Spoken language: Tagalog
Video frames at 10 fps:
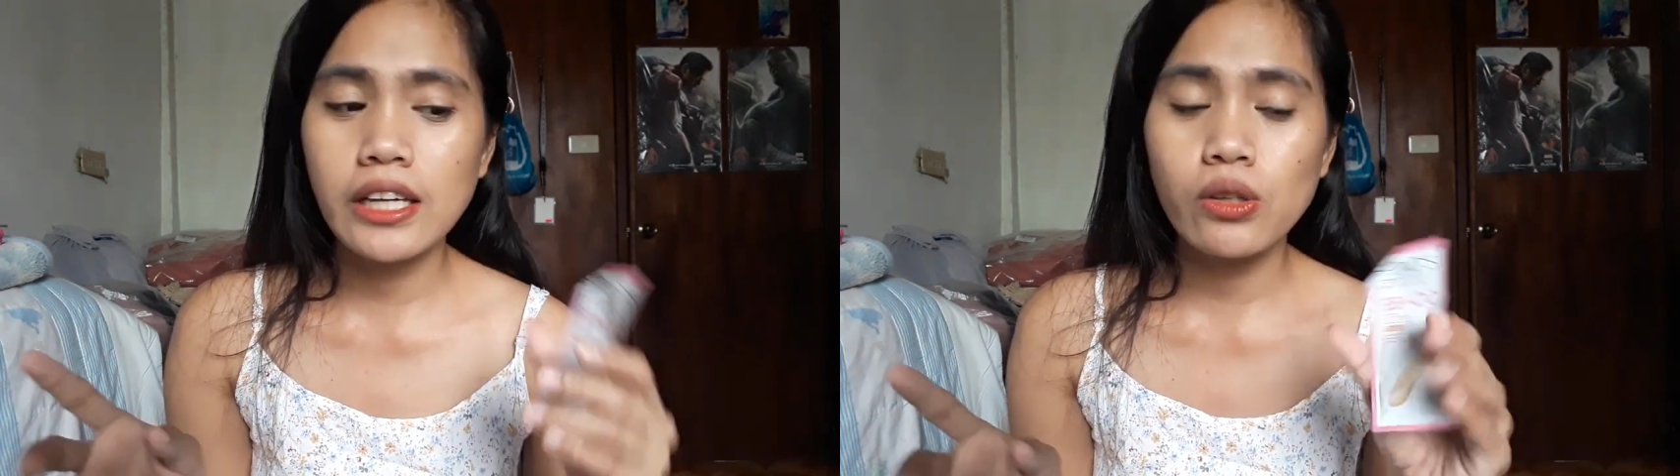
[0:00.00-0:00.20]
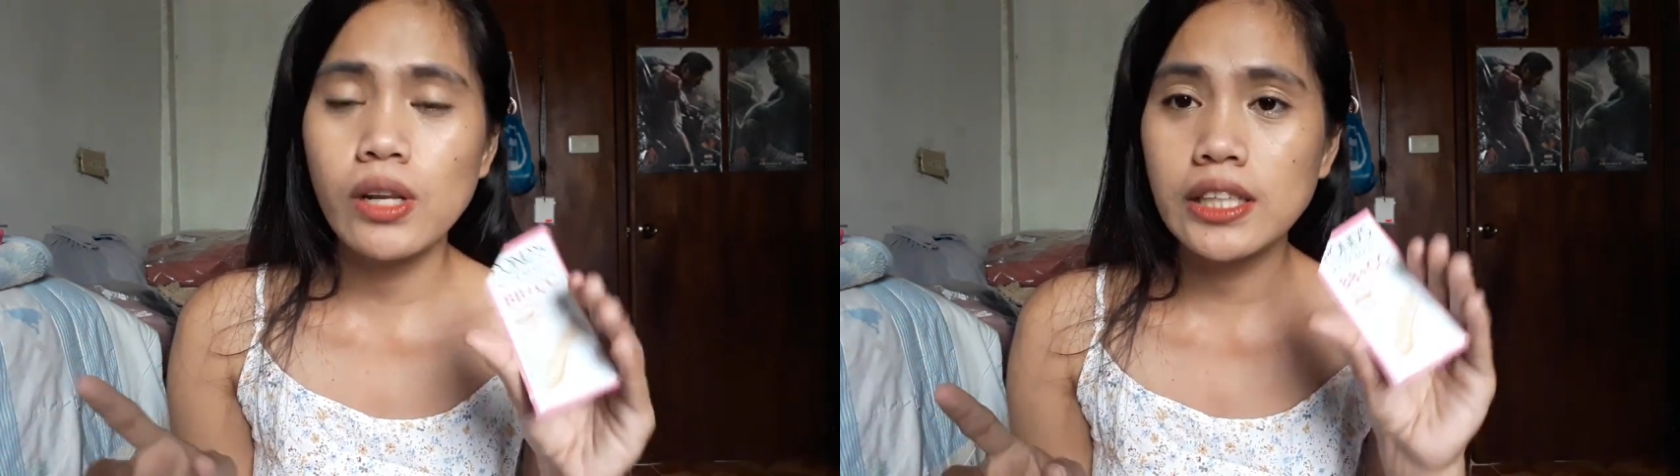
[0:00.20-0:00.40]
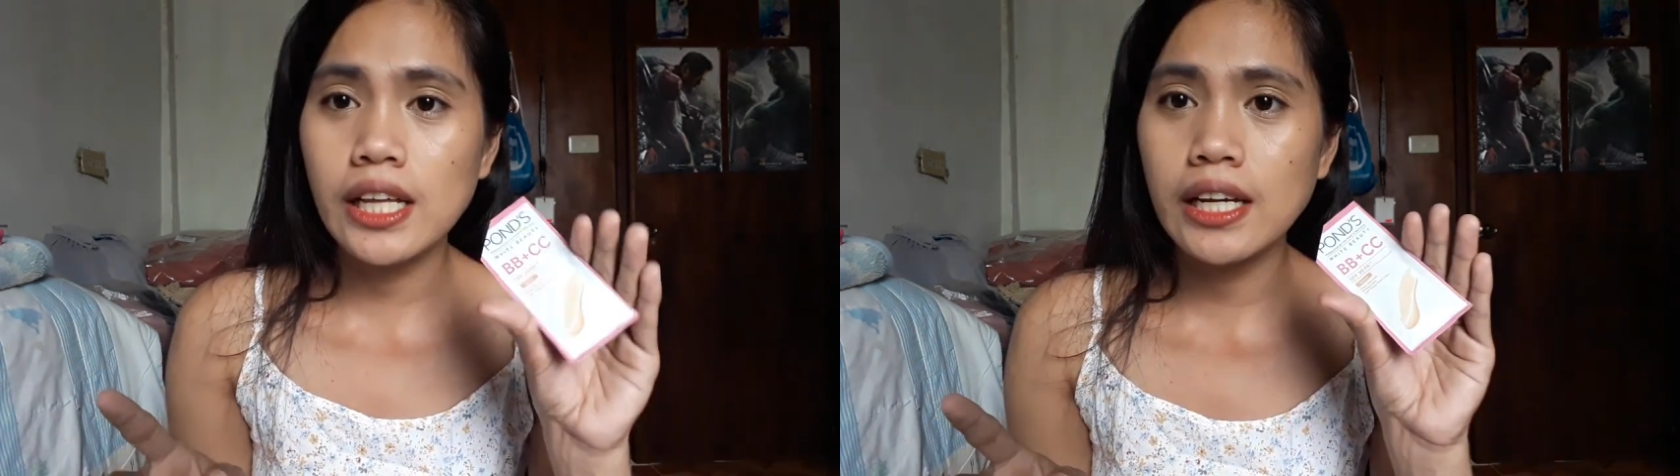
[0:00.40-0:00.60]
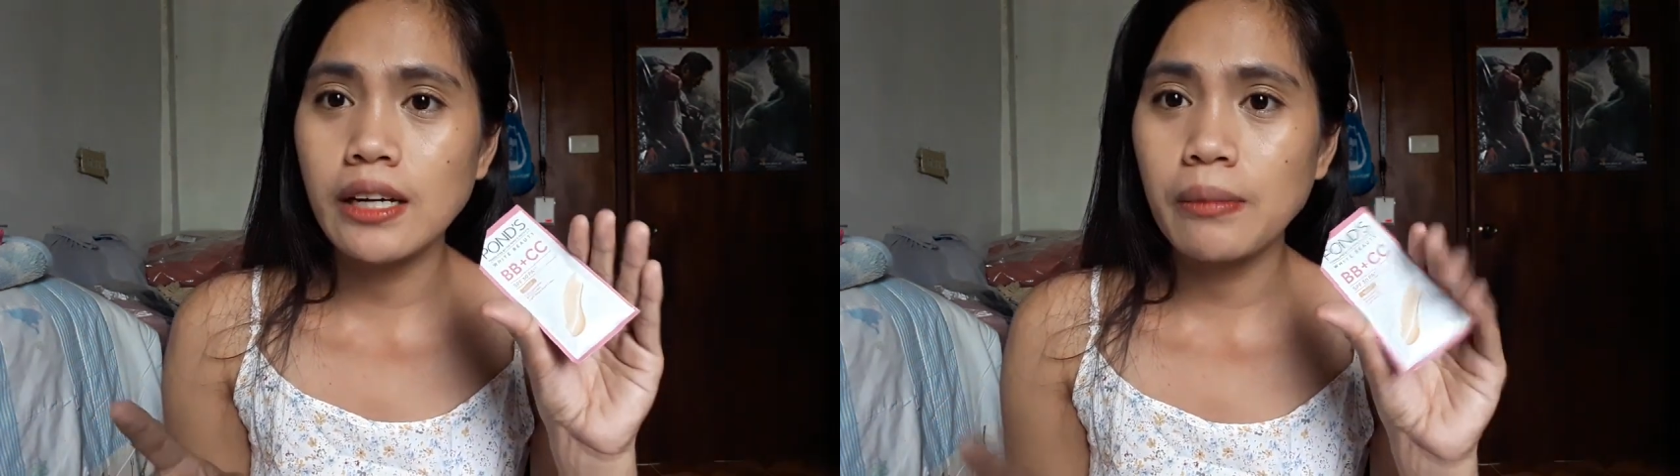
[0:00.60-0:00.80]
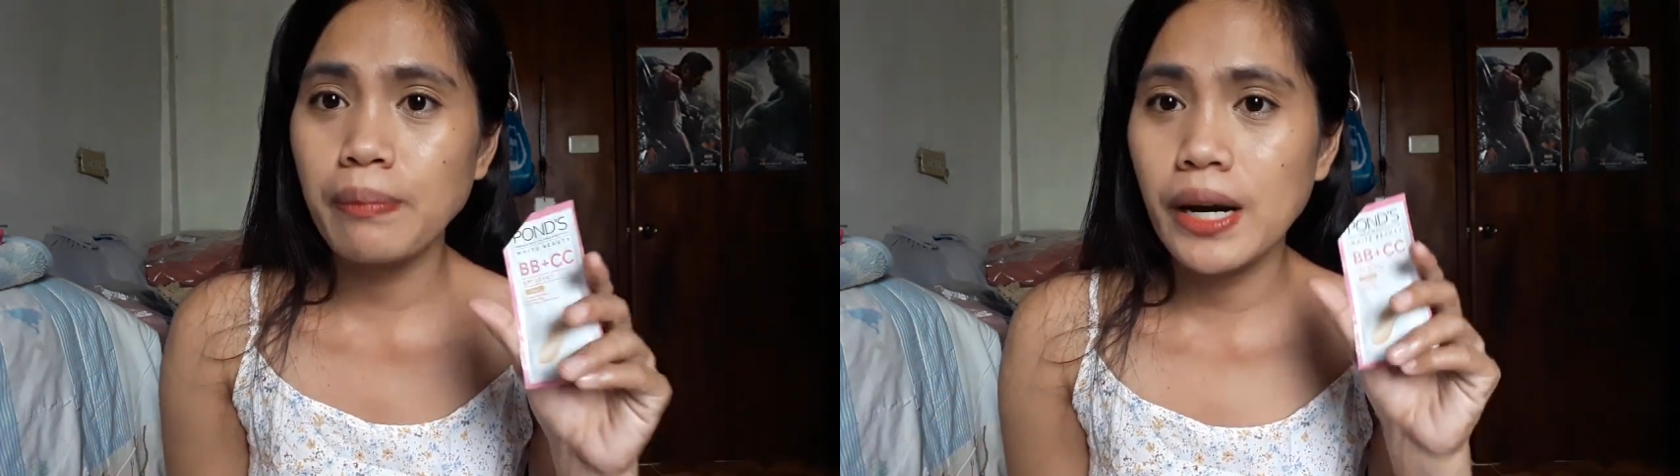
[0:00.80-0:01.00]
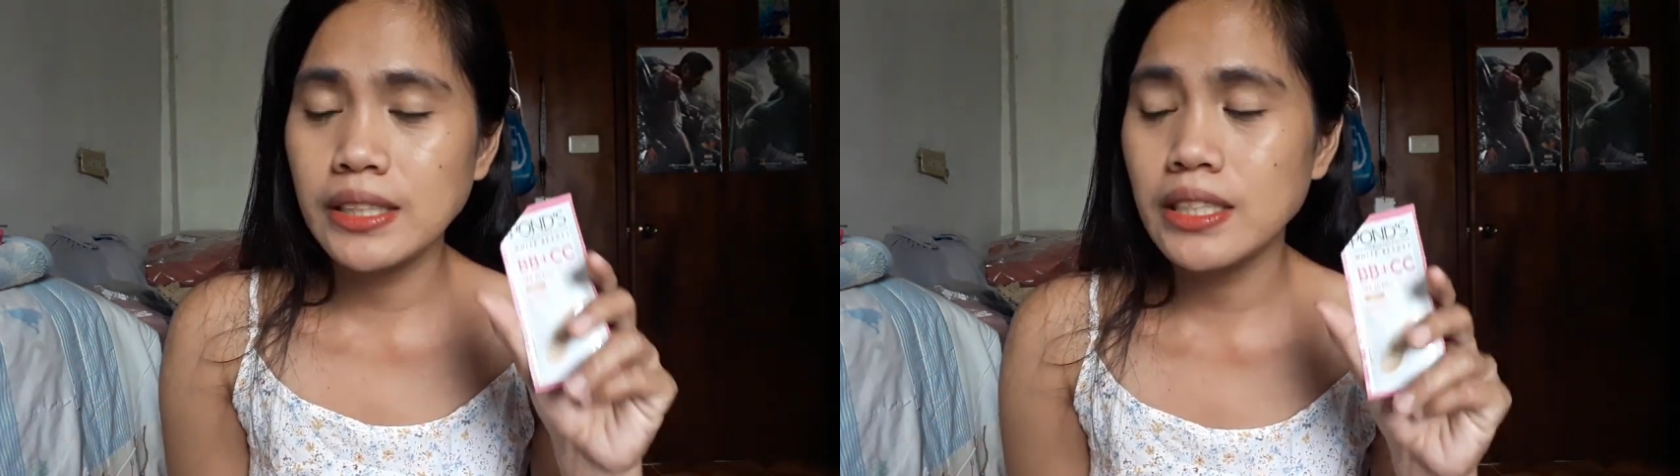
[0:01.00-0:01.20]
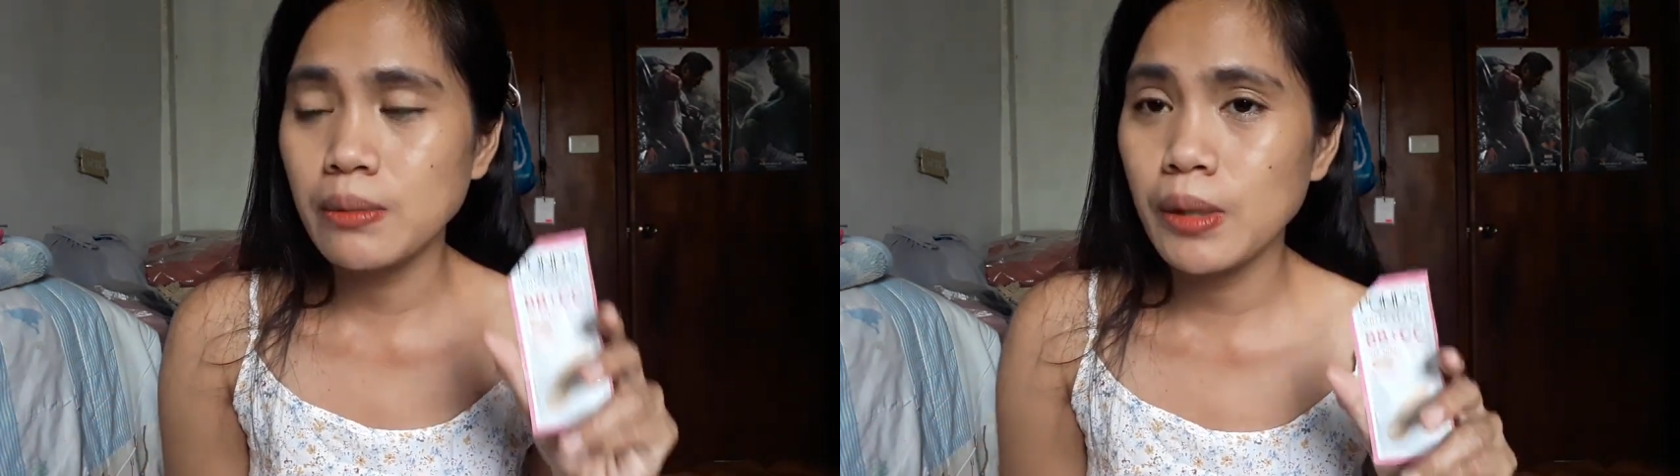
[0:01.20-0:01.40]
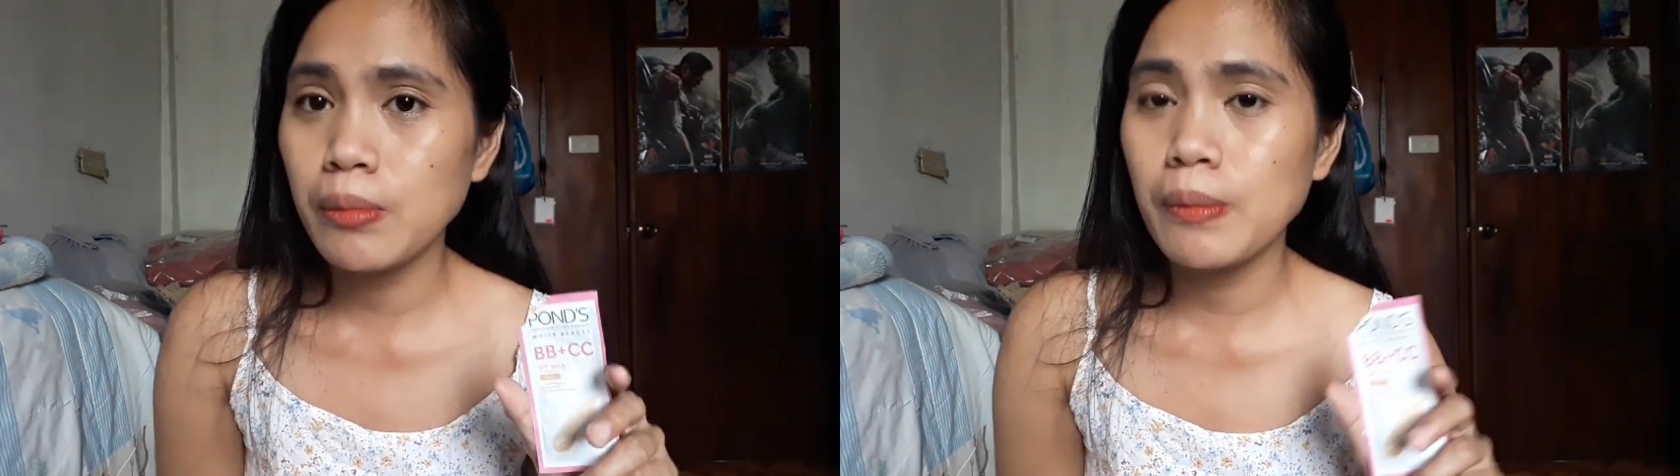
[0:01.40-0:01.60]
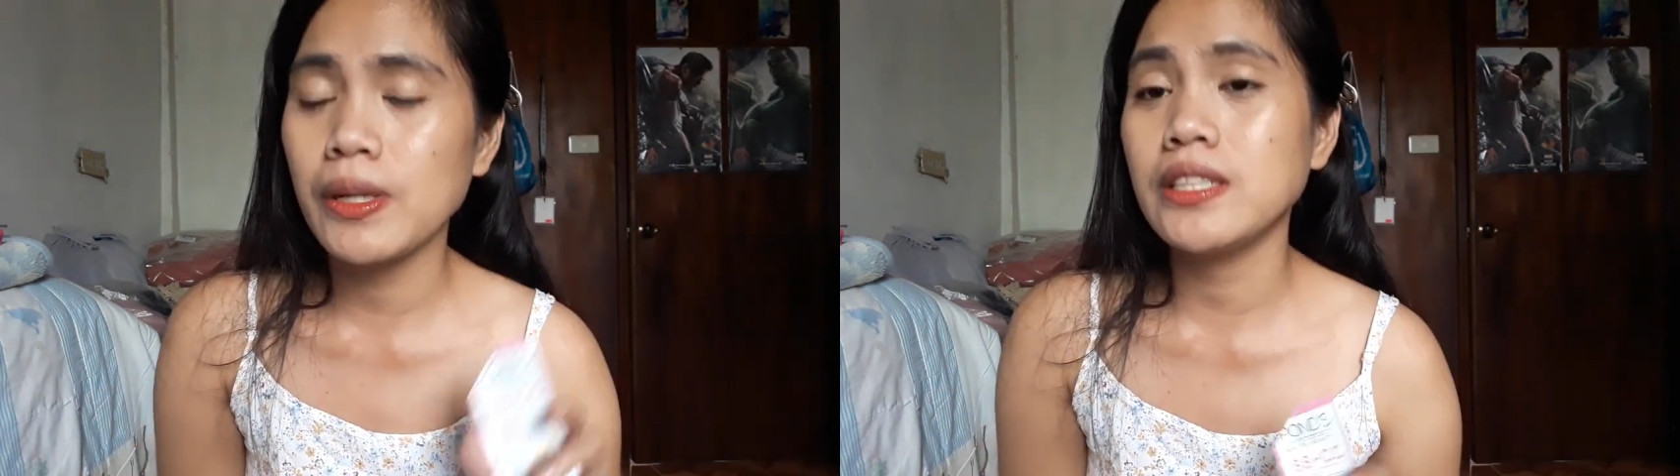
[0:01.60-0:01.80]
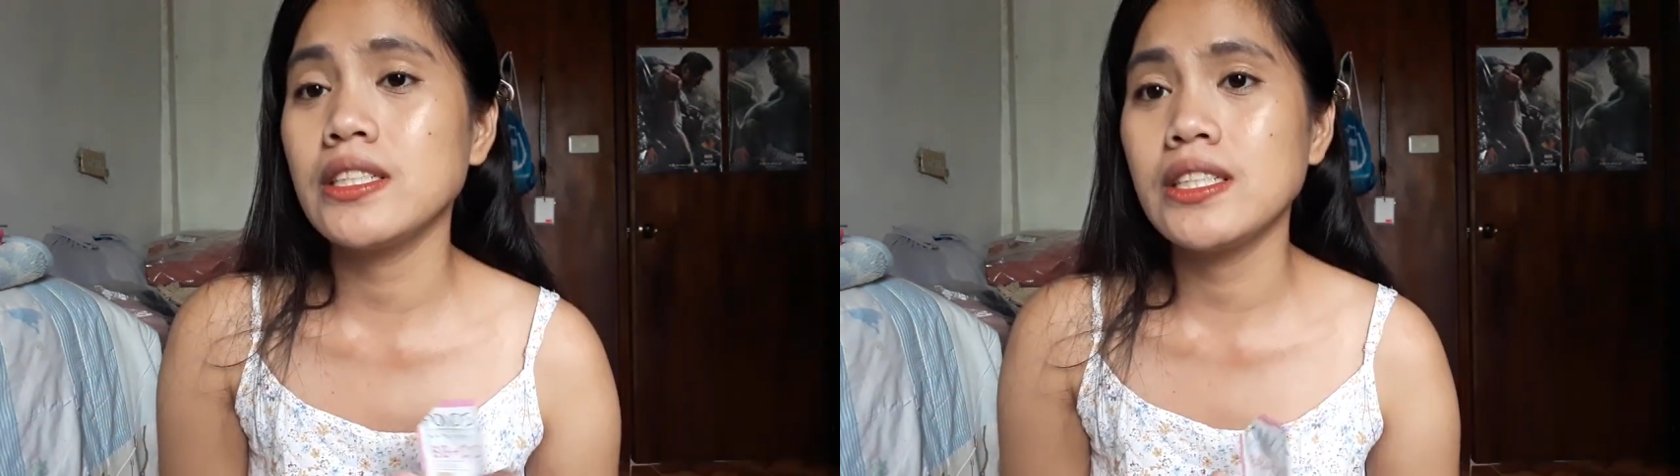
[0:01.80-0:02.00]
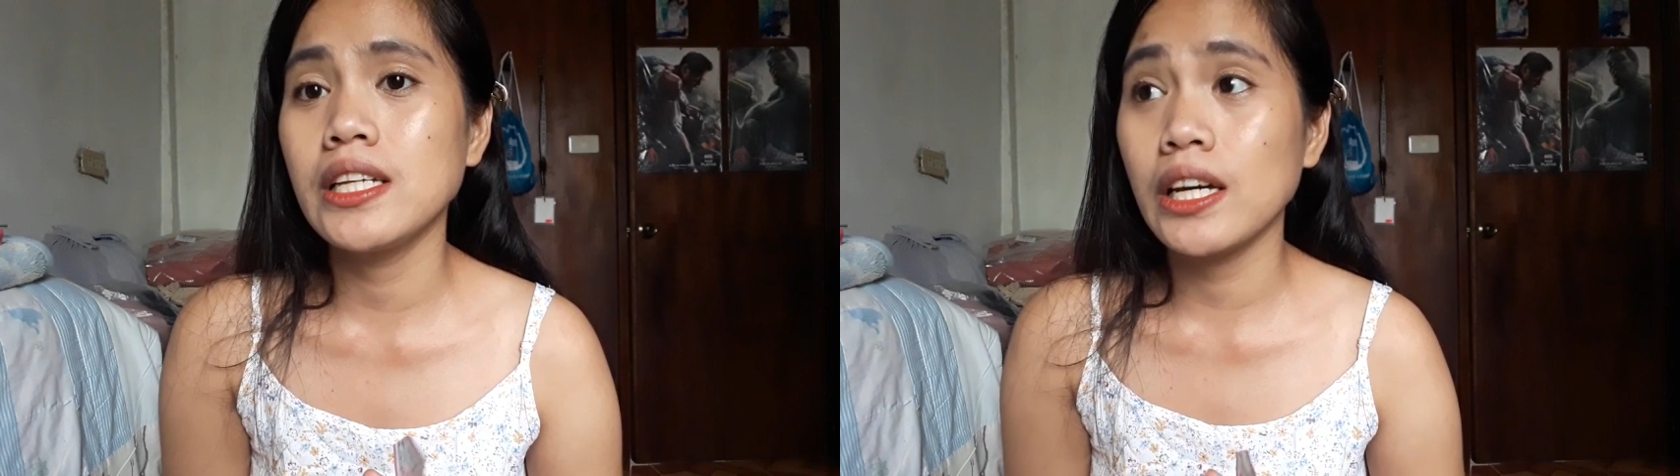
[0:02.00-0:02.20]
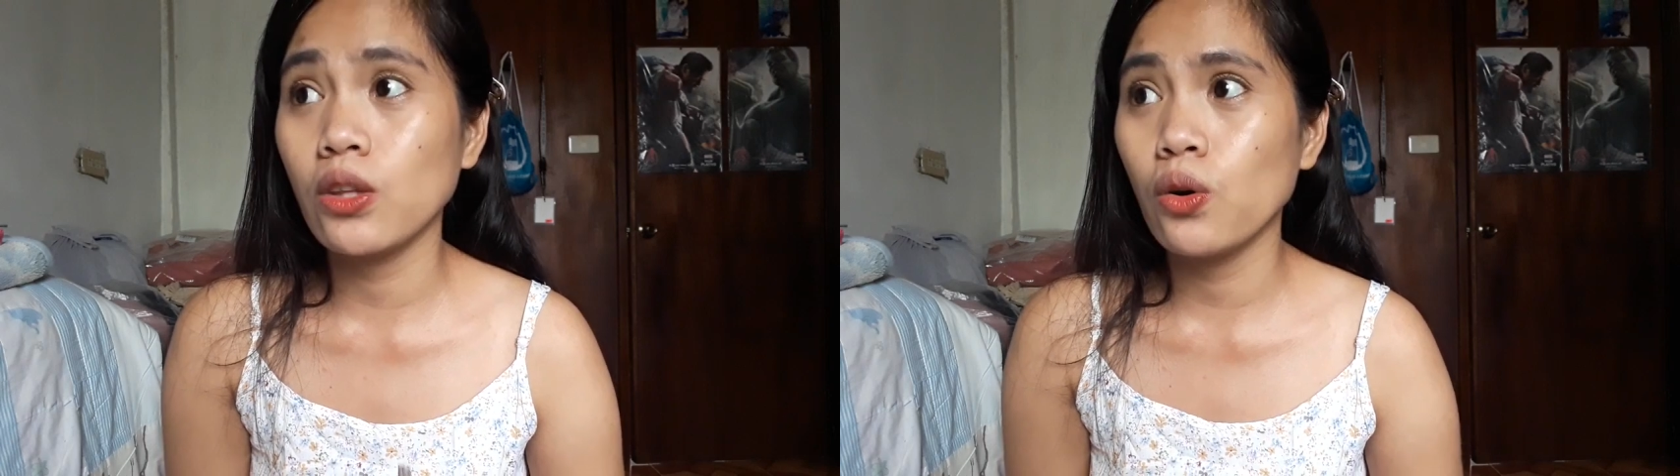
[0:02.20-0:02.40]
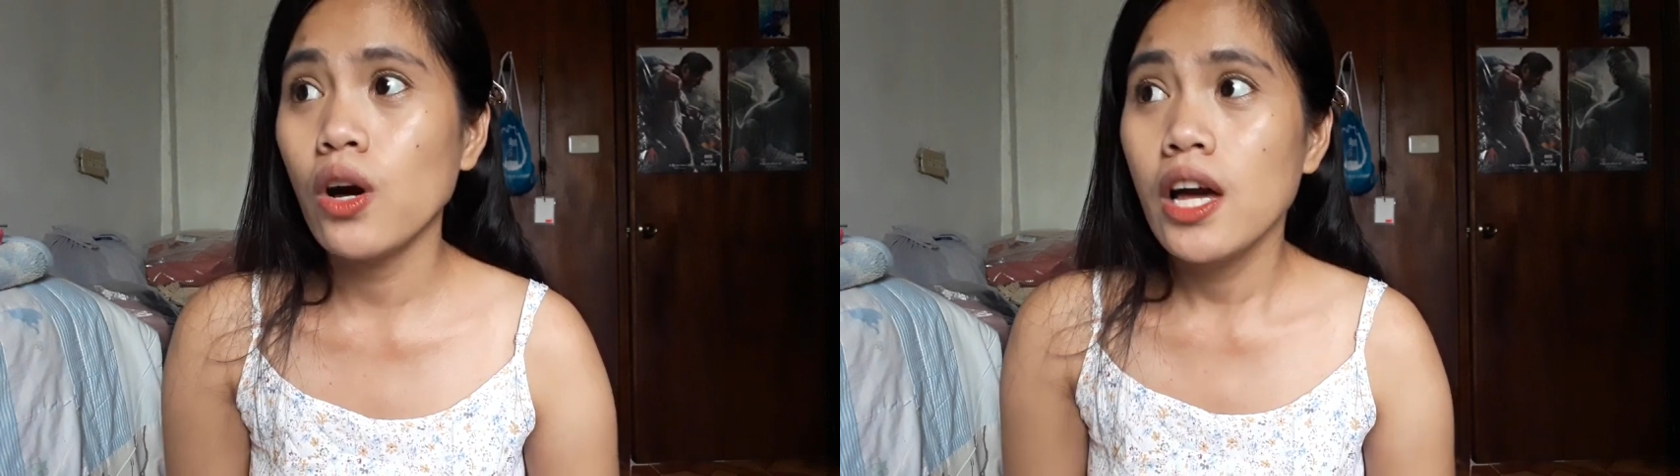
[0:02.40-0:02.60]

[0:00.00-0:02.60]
Ito lang talagang Pants BB Plus CC na to.